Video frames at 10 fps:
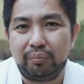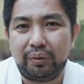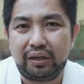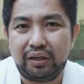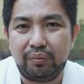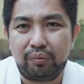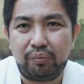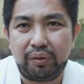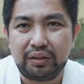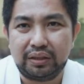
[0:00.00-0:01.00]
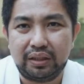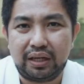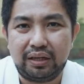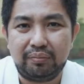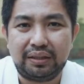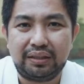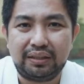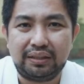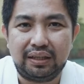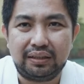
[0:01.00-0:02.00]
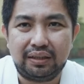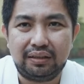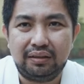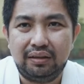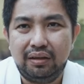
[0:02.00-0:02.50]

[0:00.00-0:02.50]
DPRD Provinsi Kalimantan Selatan,